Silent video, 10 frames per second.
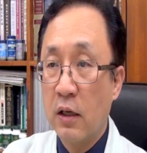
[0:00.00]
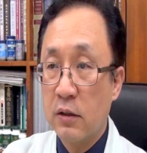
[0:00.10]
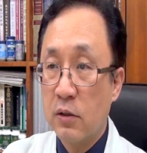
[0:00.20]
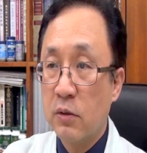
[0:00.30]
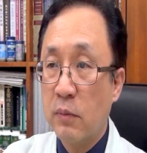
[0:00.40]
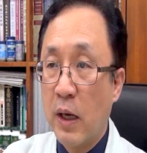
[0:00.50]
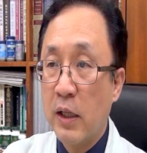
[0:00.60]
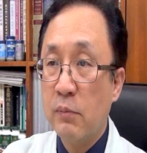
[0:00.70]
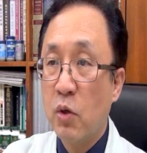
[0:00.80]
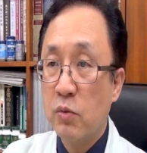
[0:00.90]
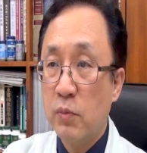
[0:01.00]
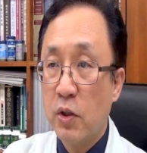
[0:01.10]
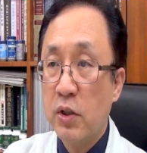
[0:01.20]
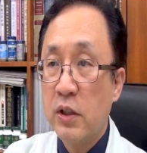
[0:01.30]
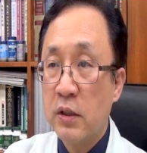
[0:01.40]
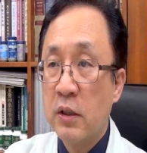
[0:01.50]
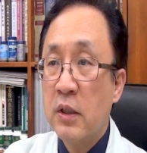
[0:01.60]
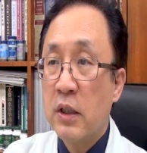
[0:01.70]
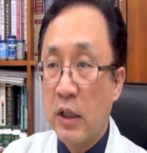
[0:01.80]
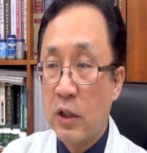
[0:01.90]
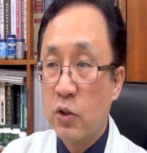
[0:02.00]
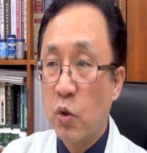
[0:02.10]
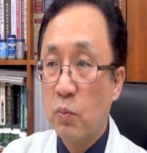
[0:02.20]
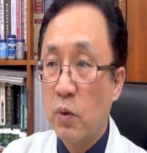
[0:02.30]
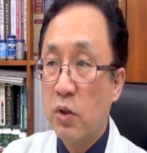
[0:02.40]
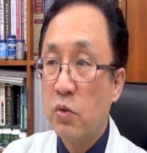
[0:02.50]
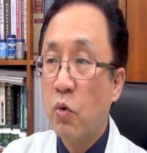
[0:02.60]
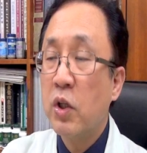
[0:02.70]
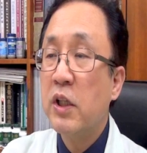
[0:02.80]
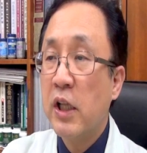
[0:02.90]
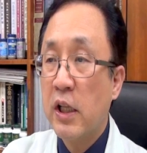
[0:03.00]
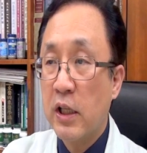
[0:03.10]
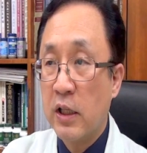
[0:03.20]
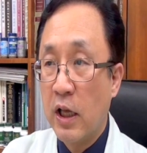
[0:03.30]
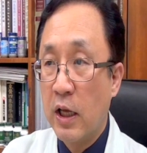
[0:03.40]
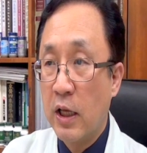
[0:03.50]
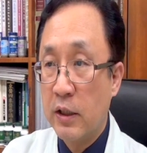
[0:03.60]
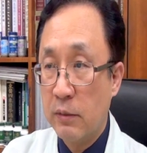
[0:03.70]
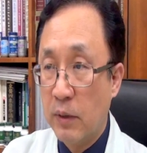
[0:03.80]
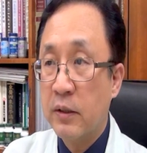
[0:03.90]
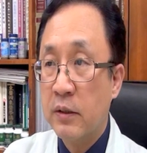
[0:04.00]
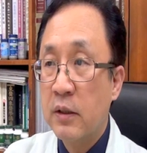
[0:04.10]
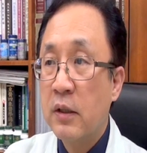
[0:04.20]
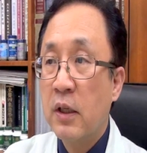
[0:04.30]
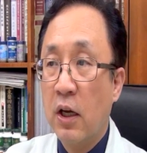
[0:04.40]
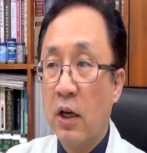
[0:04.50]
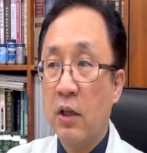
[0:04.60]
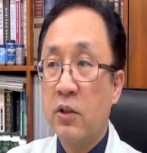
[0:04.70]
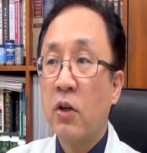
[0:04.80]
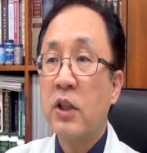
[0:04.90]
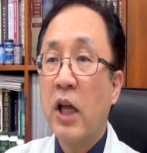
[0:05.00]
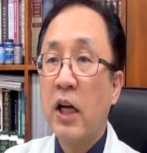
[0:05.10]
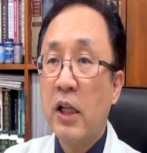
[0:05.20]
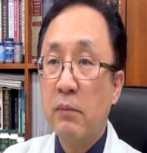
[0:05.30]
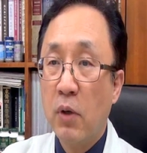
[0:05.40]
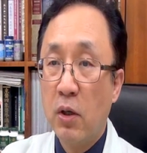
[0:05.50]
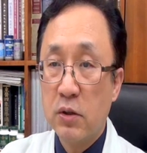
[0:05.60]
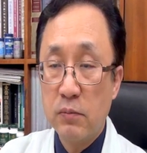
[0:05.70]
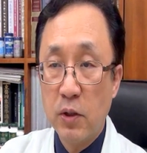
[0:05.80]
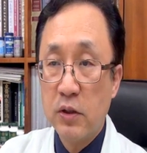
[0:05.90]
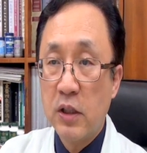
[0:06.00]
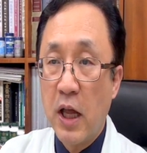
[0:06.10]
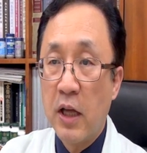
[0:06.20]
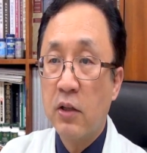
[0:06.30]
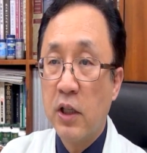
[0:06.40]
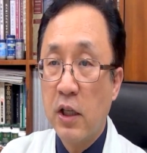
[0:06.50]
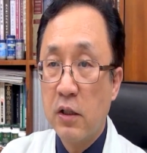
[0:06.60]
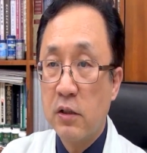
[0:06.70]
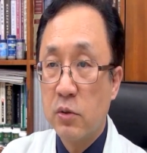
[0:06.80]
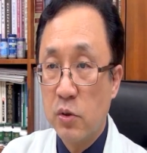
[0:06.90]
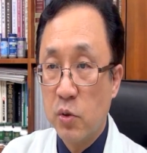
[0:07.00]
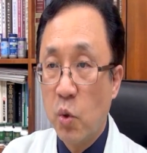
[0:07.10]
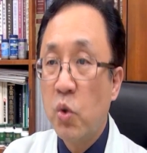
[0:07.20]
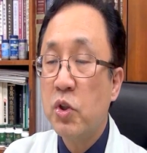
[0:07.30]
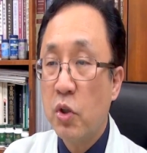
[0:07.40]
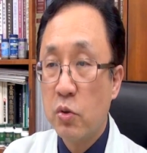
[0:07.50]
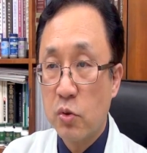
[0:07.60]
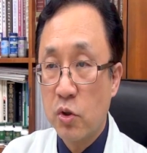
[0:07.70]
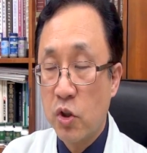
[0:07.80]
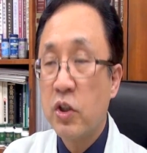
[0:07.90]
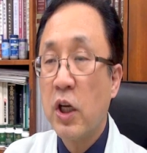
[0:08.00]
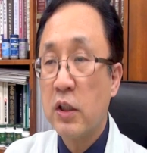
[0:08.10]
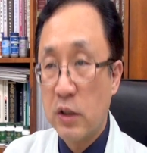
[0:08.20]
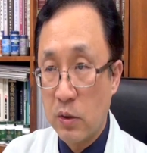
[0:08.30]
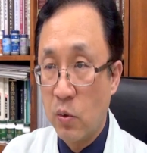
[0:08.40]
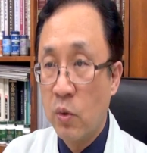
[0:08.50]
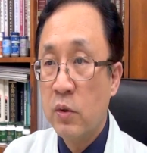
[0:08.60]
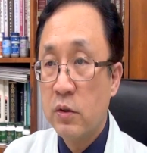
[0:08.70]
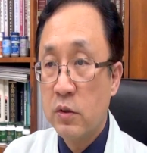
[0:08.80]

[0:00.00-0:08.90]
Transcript: 그리고 많이 먹으면은 이제 각종 병의 원인이 되지만 적당히 먹으면은 에너지를 그 효율적으로 저장을 하고